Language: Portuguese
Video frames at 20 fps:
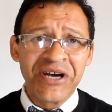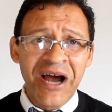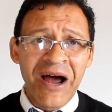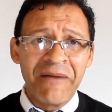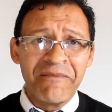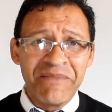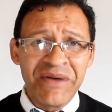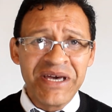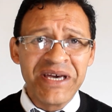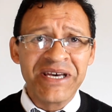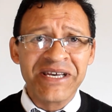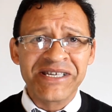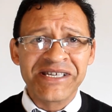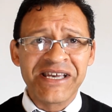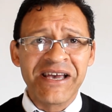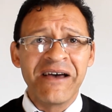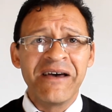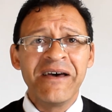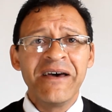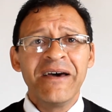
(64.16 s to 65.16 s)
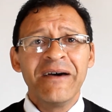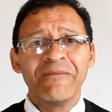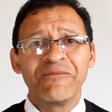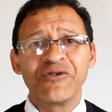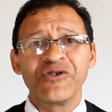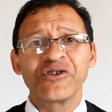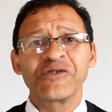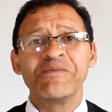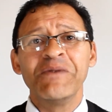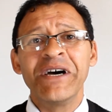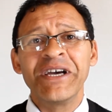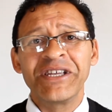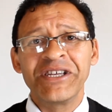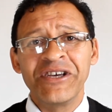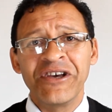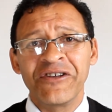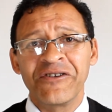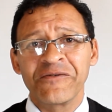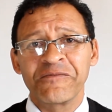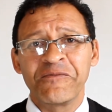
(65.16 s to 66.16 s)
de cabeça para os
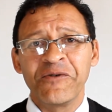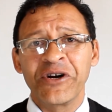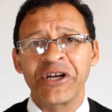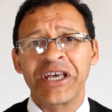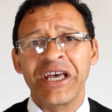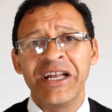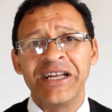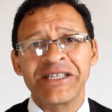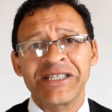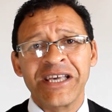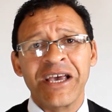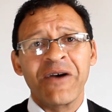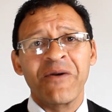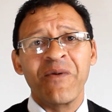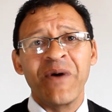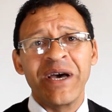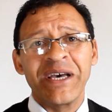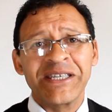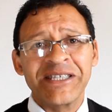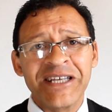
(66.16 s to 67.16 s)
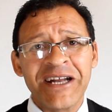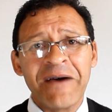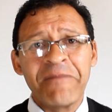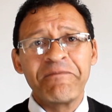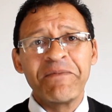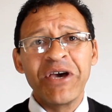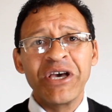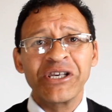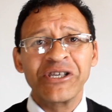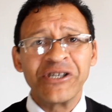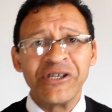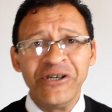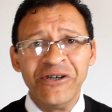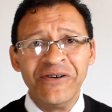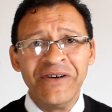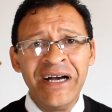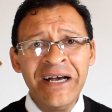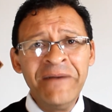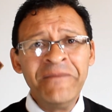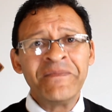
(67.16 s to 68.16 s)
bandidos, porque ele sequestra a
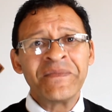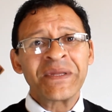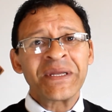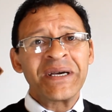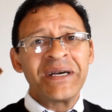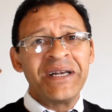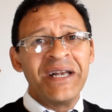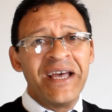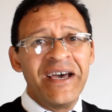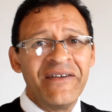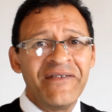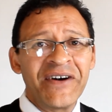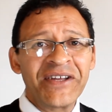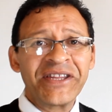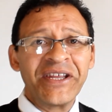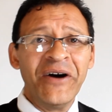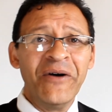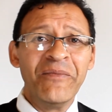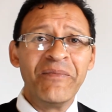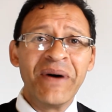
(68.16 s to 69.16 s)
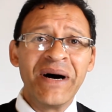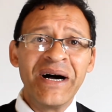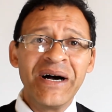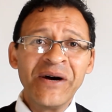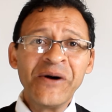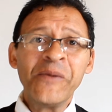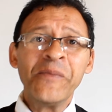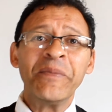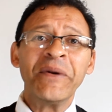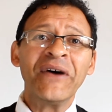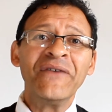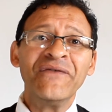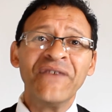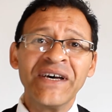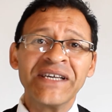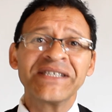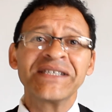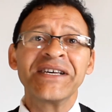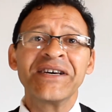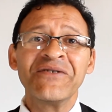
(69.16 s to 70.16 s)
pessoa leva até o banco para
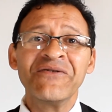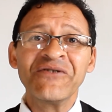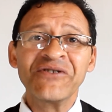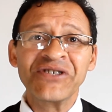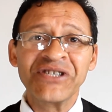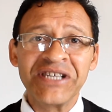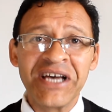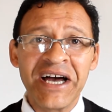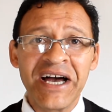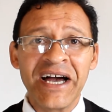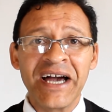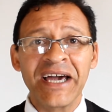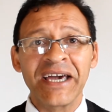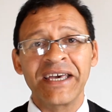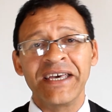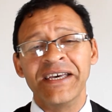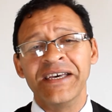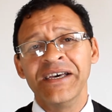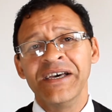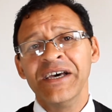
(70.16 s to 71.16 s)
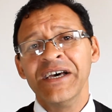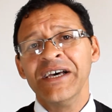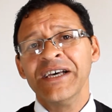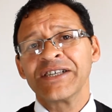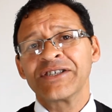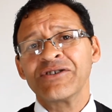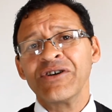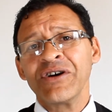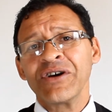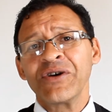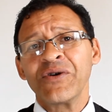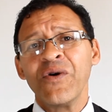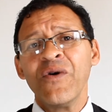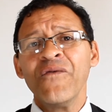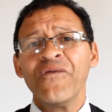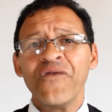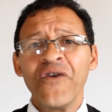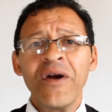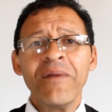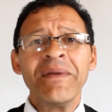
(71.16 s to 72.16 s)
fazer o saque. Só que
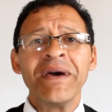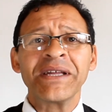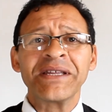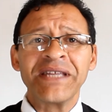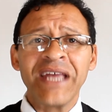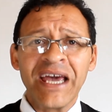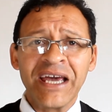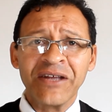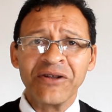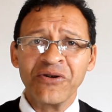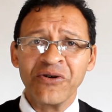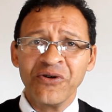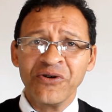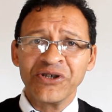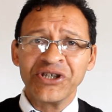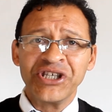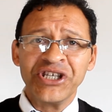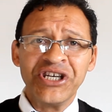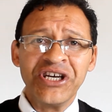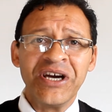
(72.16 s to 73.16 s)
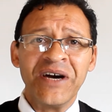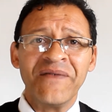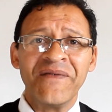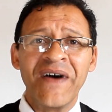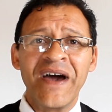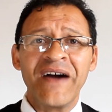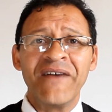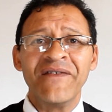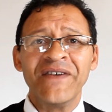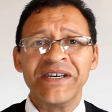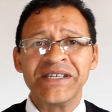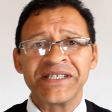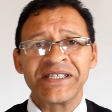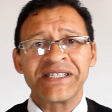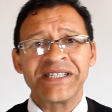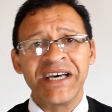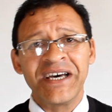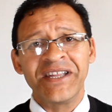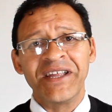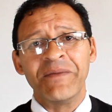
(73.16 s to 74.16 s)
conforme a tecnologia vai
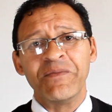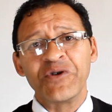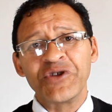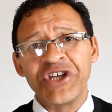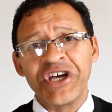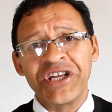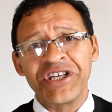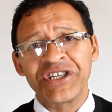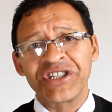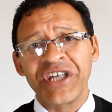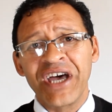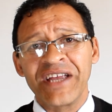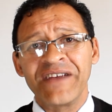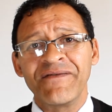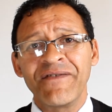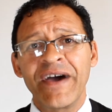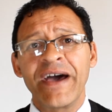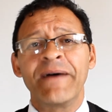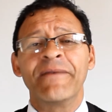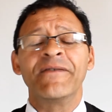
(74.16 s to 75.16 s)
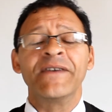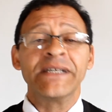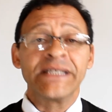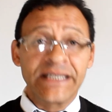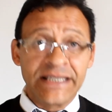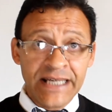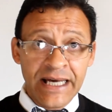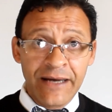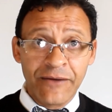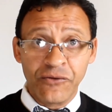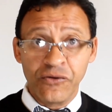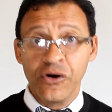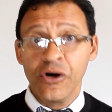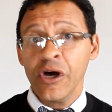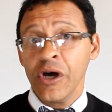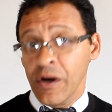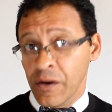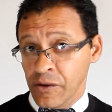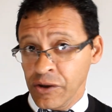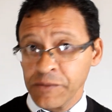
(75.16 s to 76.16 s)
avançando, a modernidade vai avançando,
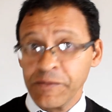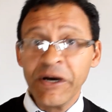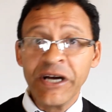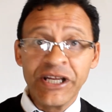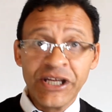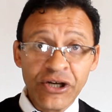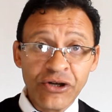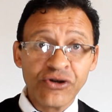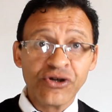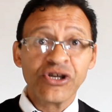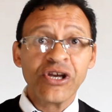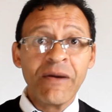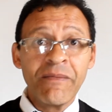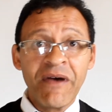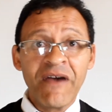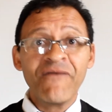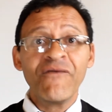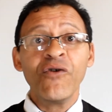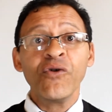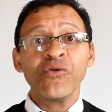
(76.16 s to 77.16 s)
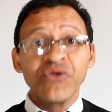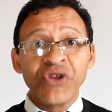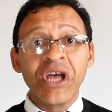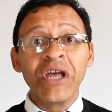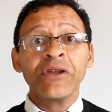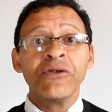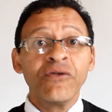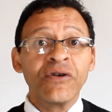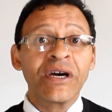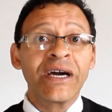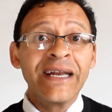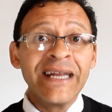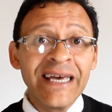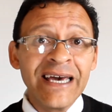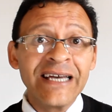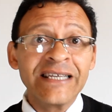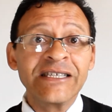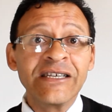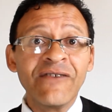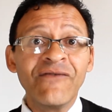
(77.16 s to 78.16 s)
os bandidos também vão tendo
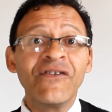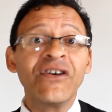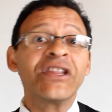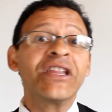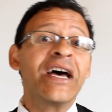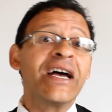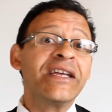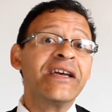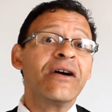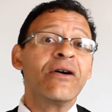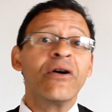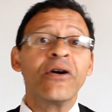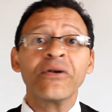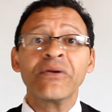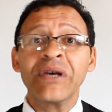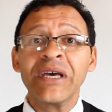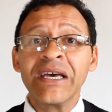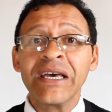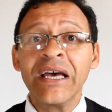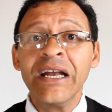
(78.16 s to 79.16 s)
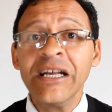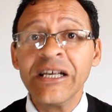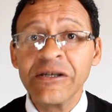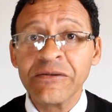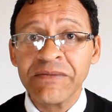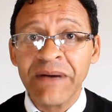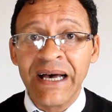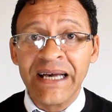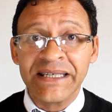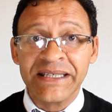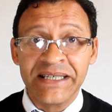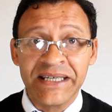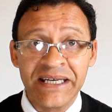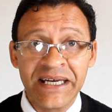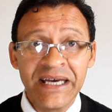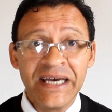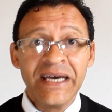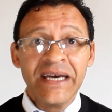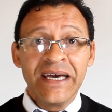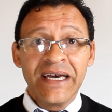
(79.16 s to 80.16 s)
criatividade. Agora, o que, que eles fazem?
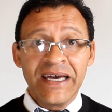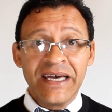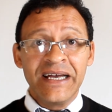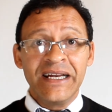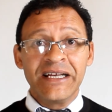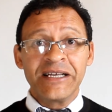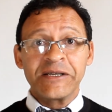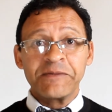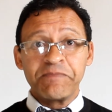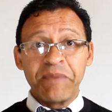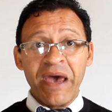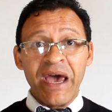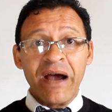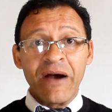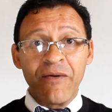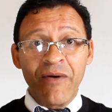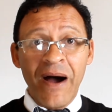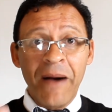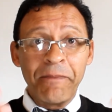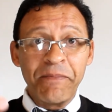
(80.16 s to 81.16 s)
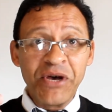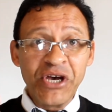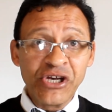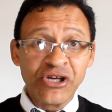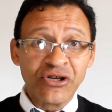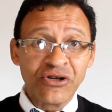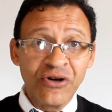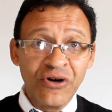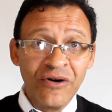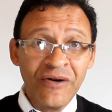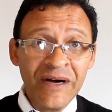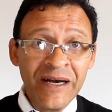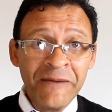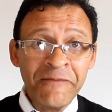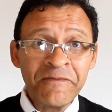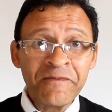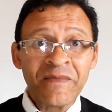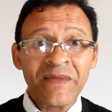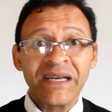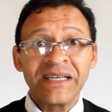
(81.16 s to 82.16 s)
Eles pegam a
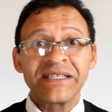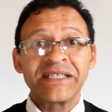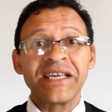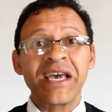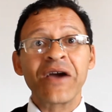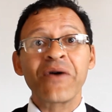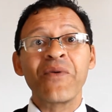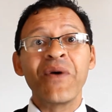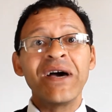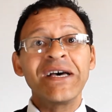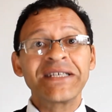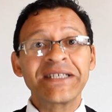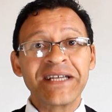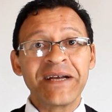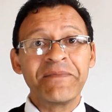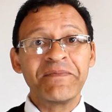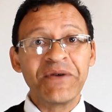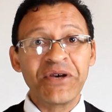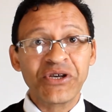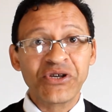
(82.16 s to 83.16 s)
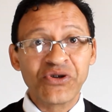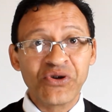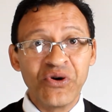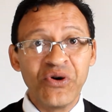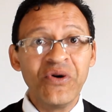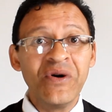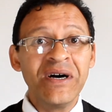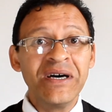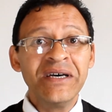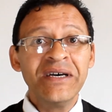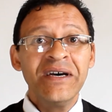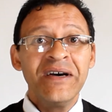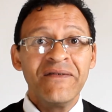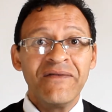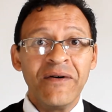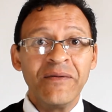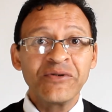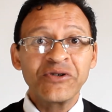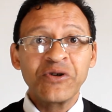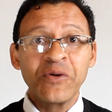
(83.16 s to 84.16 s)
pessoa sequestra a pessoa,
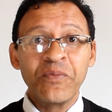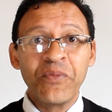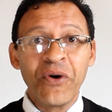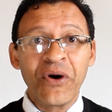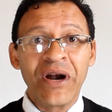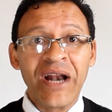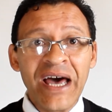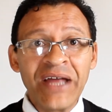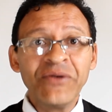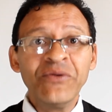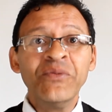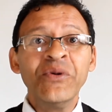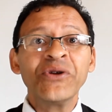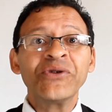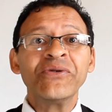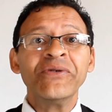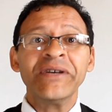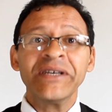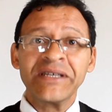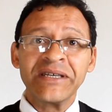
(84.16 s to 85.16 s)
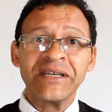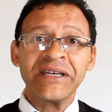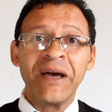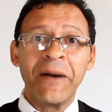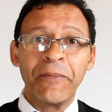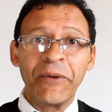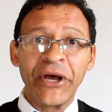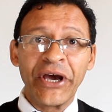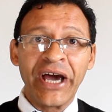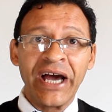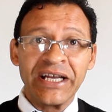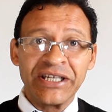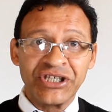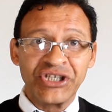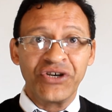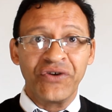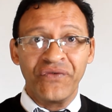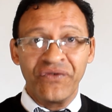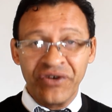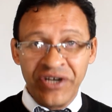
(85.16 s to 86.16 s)
vamos supor, lá no motorista de
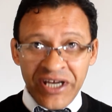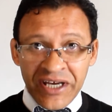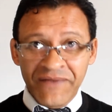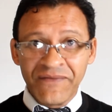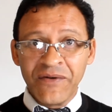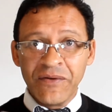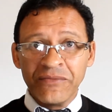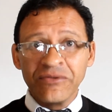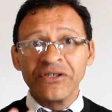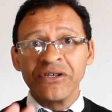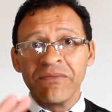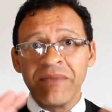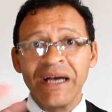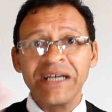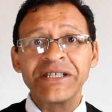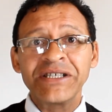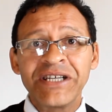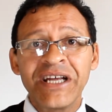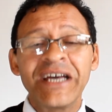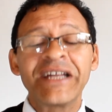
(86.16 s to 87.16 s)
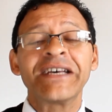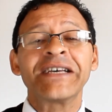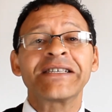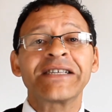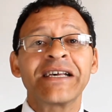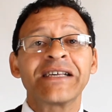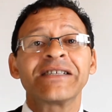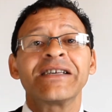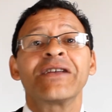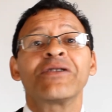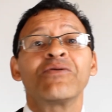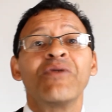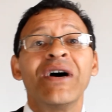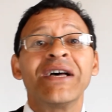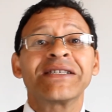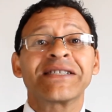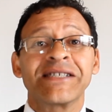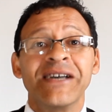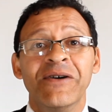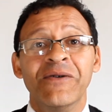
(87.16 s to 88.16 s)
aplicativo, né? Vamos imaginar essa
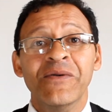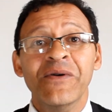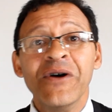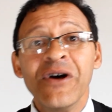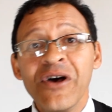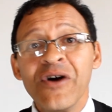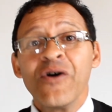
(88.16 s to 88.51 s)
situação.